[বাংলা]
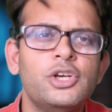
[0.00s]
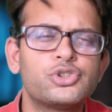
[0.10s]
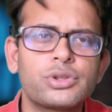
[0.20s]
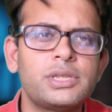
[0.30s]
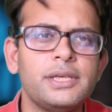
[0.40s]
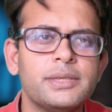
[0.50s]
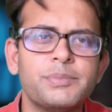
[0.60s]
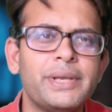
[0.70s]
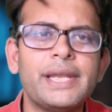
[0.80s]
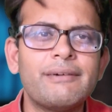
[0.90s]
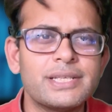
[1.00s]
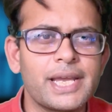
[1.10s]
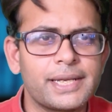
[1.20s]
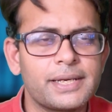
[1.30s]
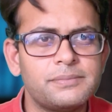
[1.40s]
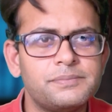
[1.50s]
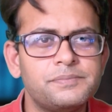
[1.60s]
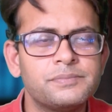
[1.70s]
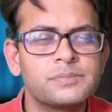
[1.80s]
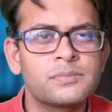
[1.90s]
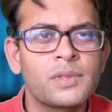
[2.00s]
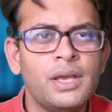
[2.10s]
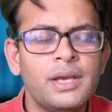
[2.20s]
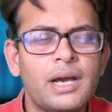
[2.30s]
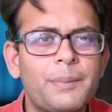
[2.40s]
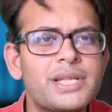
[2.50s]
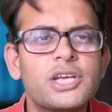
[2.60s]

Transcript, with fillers: সত্যি মেনে নেওয়া যায় না আমরা